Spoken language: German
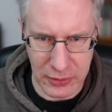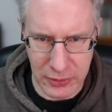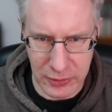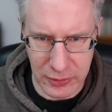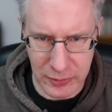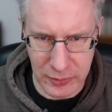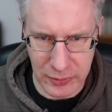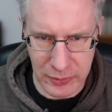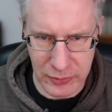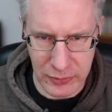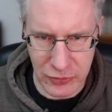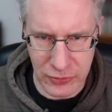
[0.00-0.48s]

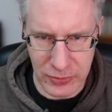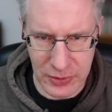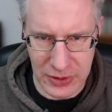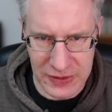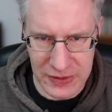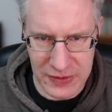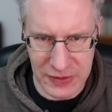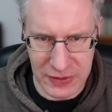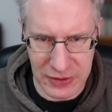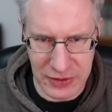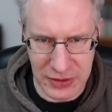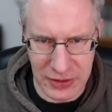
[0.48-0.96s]
Ähm,
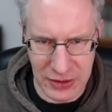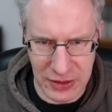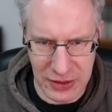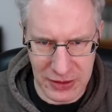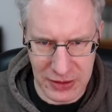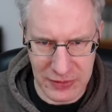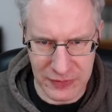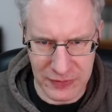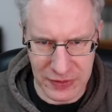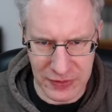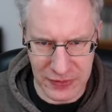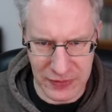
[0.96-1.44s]
Schwarz hat hier
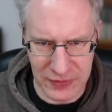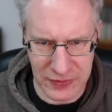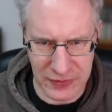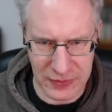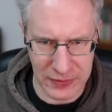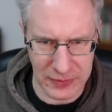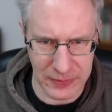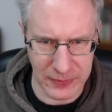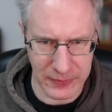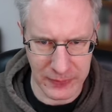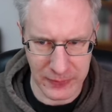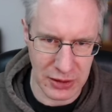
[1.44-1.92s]

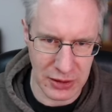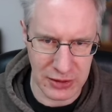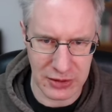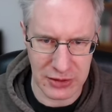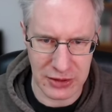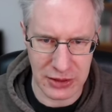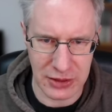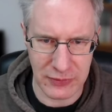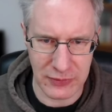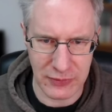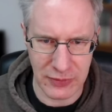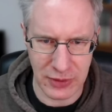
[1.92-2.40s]
etwas
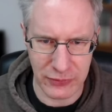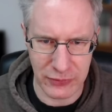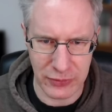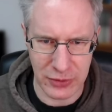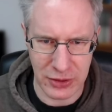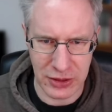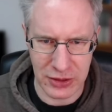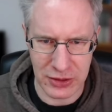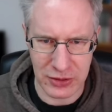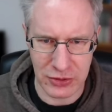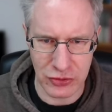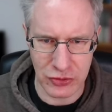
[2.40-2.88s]
aktiver
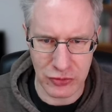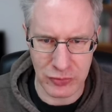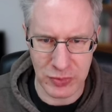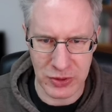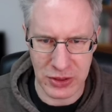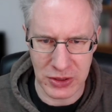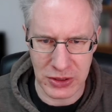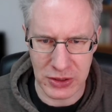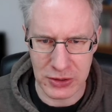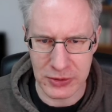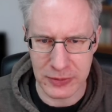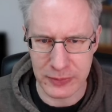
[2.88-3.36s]
vielleicht
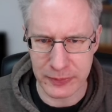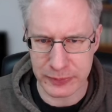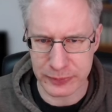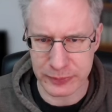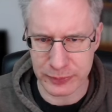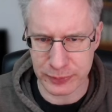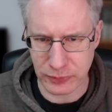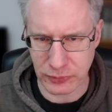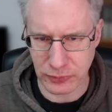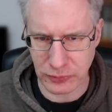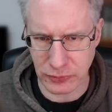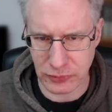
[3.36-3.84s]
gespielt,
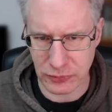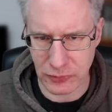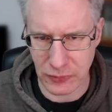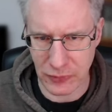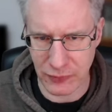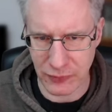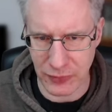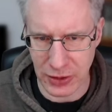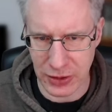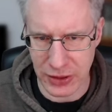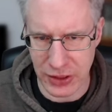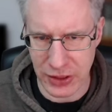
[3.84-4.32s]

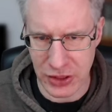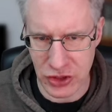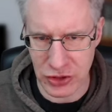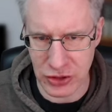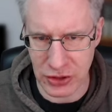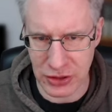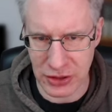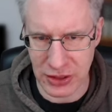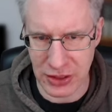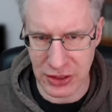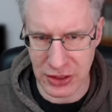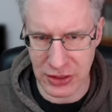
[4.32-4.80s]
weil der
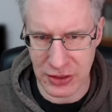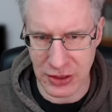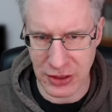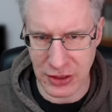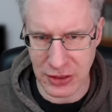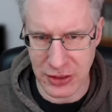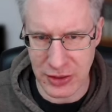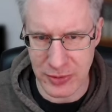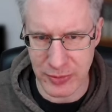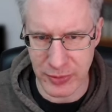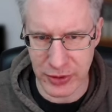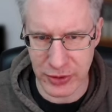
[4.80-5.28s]
Schnitt geht
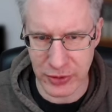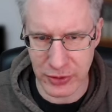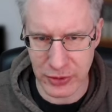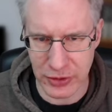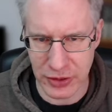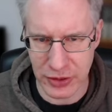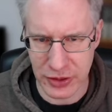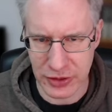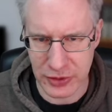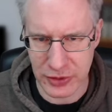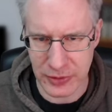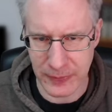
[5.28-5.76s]
hier ja immer noch
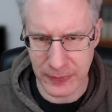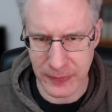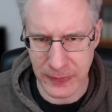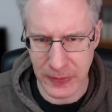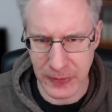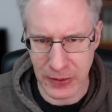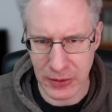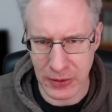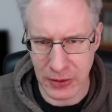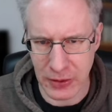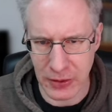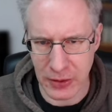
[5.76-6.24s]
nicht.
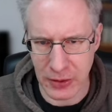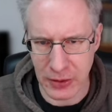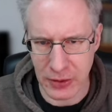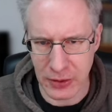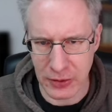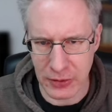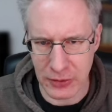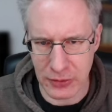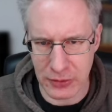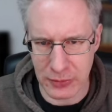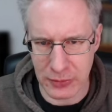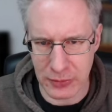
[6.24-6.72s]

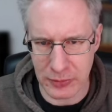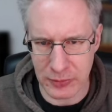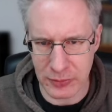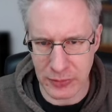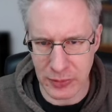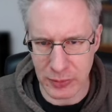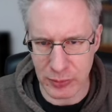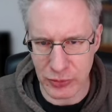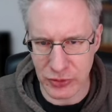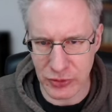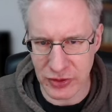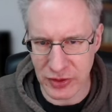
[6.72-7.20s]
Ähm,
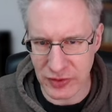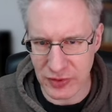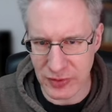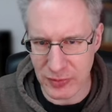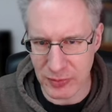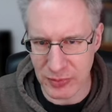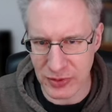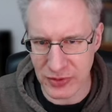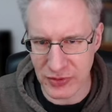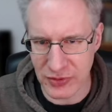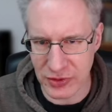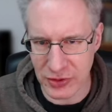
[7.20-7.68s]
man muss
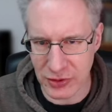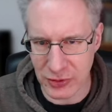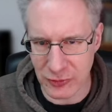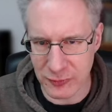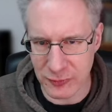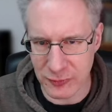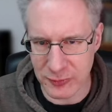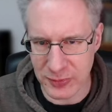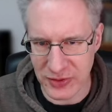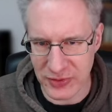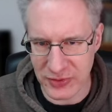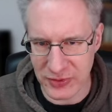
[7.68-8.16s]
jetzt ein bisschen
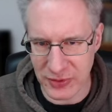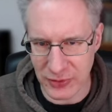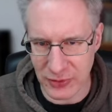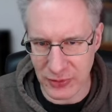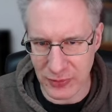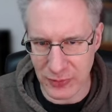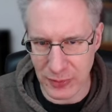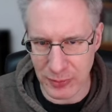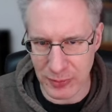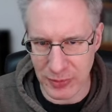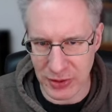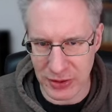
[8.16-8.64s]
aufpassen,
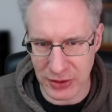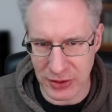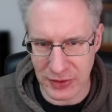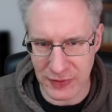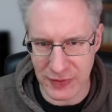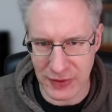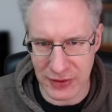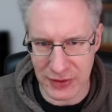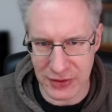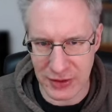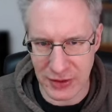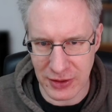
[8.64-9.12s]
also wenn man
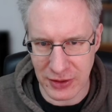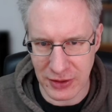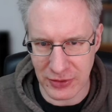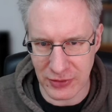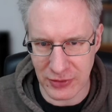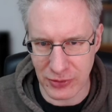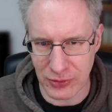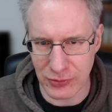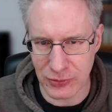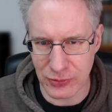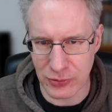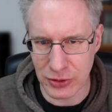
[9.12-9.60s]
jetzt
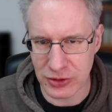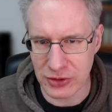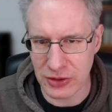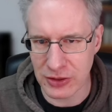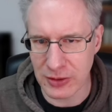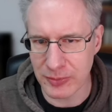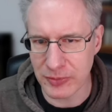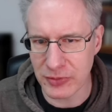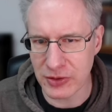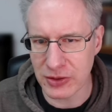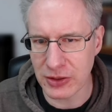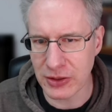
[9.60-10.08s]
Atari sofort
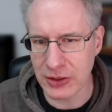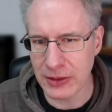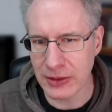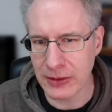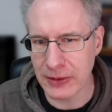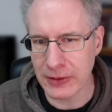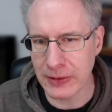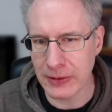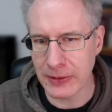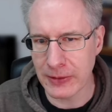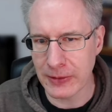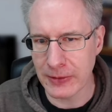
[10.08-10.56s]
gibt,
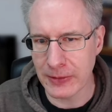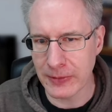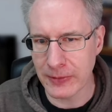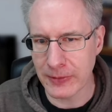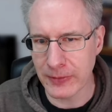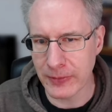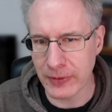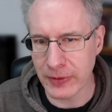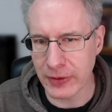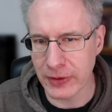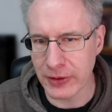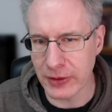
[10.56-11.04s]

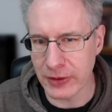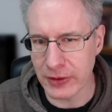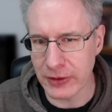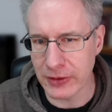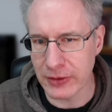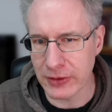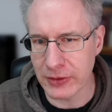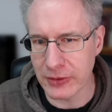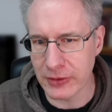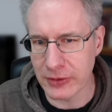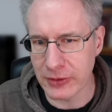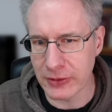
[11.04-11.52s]

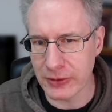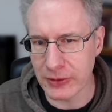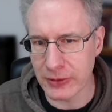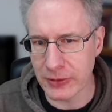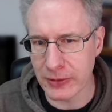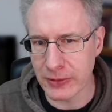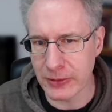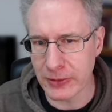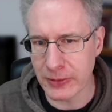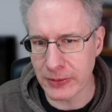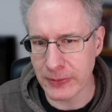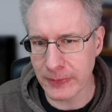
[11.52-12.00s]
dann
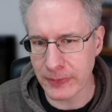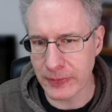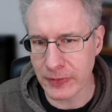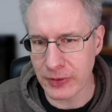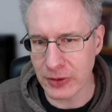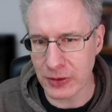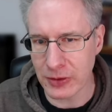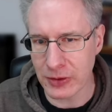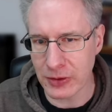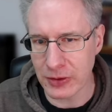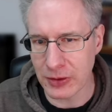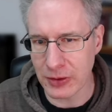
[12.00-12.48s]

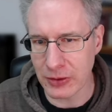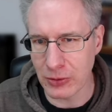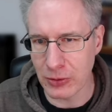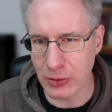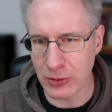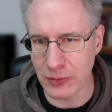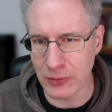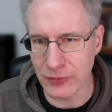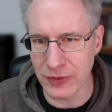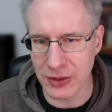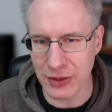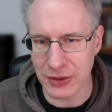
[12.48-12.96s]
äh, ja,
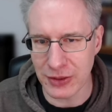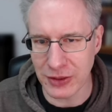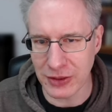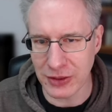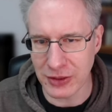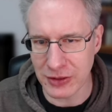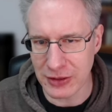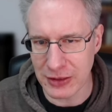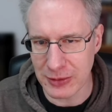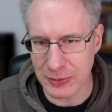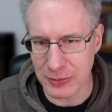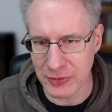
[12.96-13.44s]
läuft hier
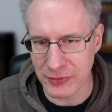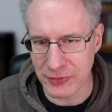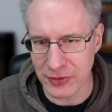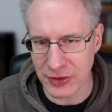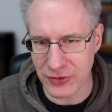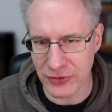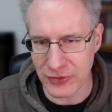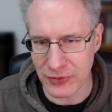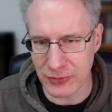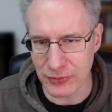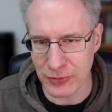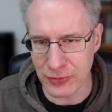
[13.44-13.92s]
keine Treppe, weil
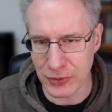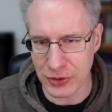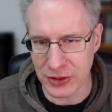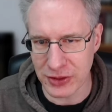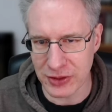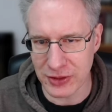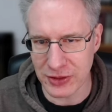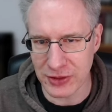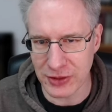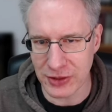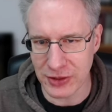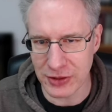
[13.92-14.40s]
das sofort
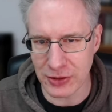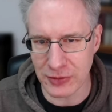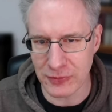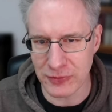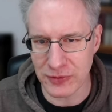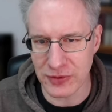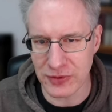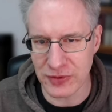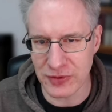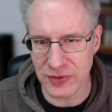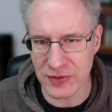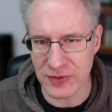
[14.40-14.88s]
Atari
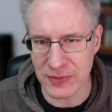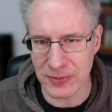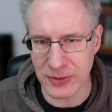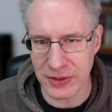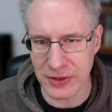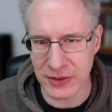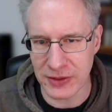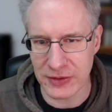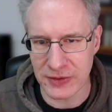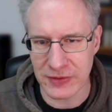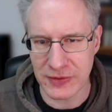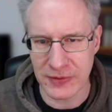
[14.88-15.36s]
auf diese
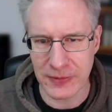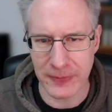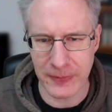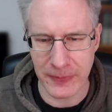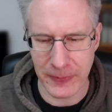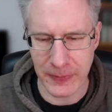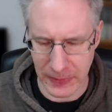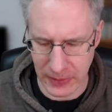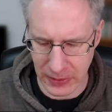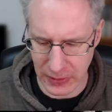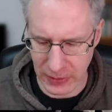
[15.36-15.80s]
2 ist.